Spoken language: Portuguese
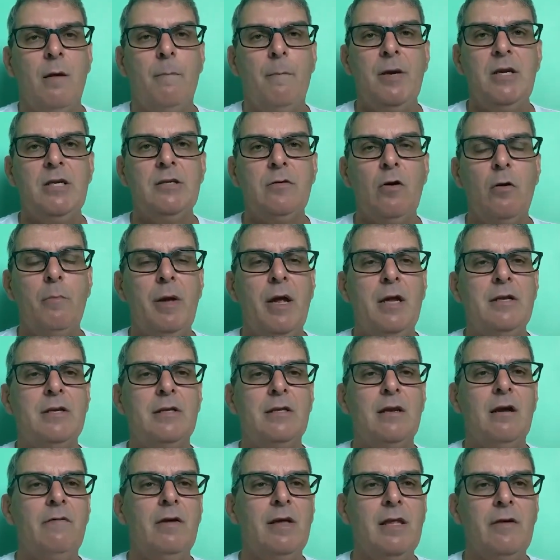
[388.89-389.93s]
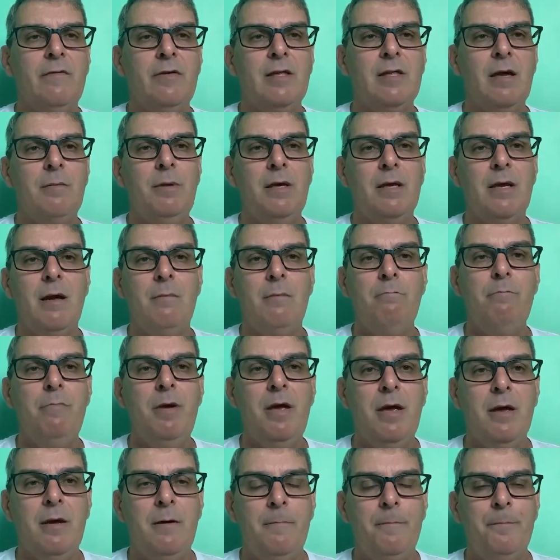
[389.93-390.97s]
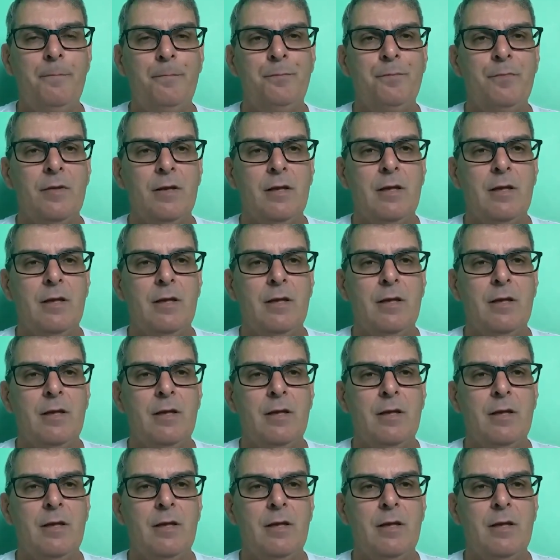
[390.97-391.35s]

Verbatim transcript: principalmente através da vitamina B.